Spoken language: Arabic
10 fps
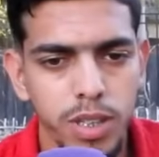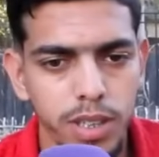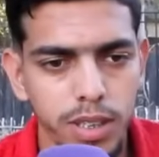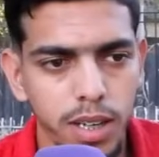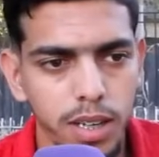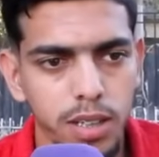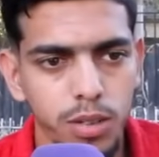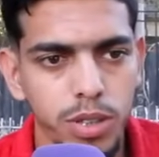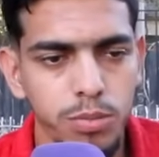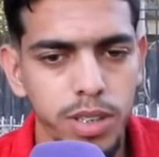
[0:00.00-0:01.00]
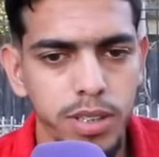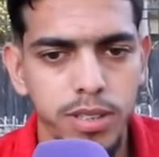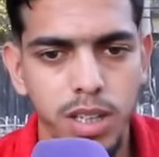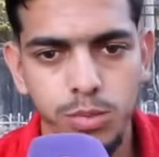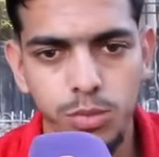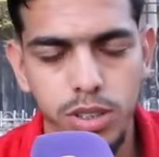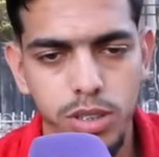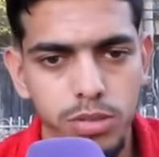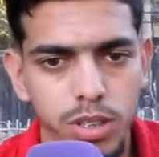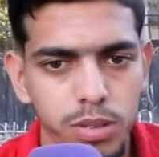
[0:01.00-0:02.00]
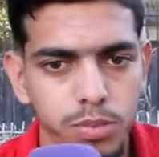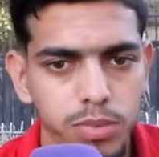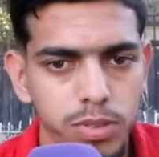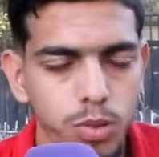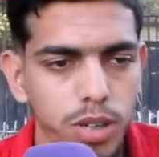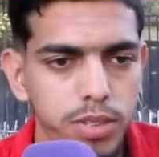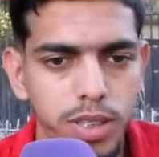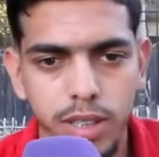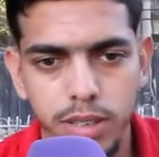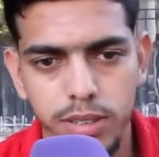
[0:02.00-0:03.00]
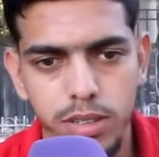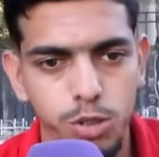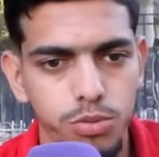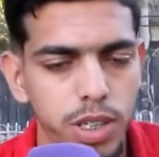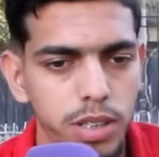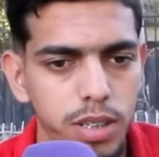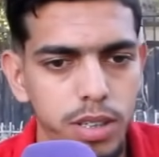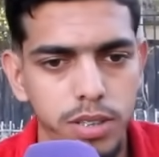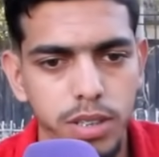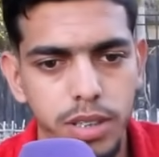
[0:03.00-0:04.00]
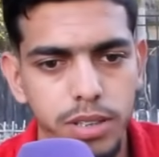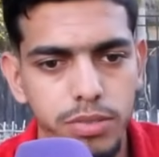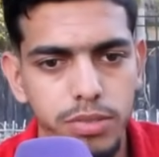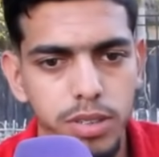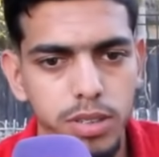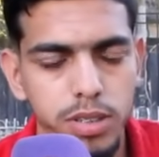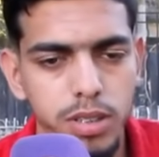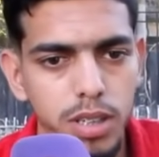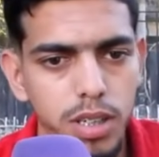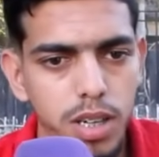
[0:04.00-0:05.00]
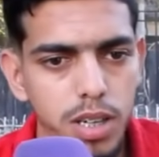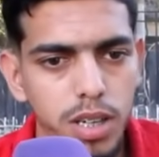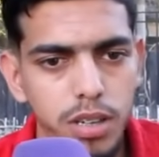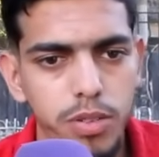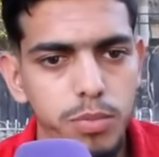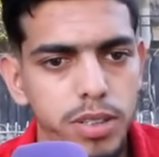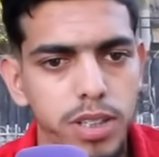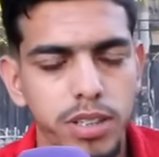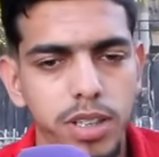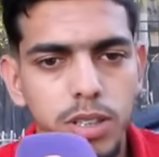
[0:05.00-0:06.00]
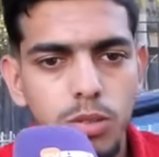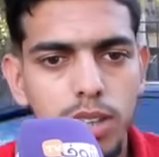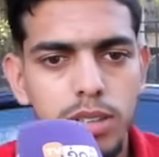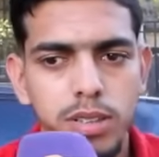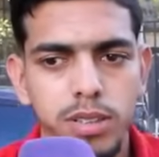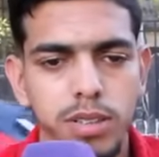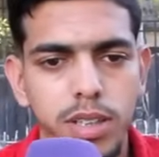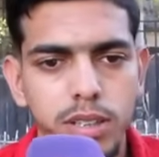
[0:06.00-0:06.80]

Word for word: ناحيه الاخلاق ولا من ناحيه التعامل ديالو يعني يوقفت عليها تحتاجه في اي حاجه يعني في فيما احتاج يعني واحد الانسان